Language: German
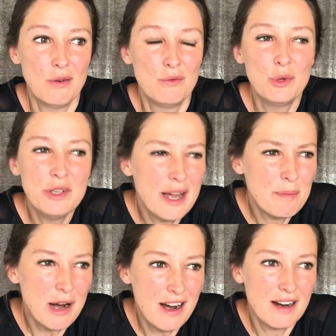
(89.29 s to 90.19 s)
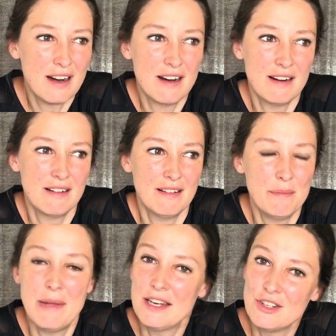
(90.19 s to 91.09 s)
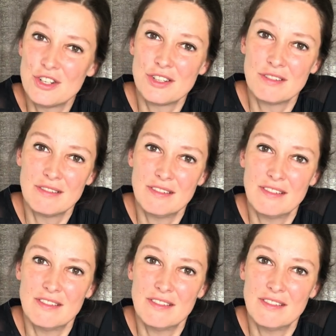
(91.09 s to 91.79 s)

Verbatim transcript: wunderbarer Mensch,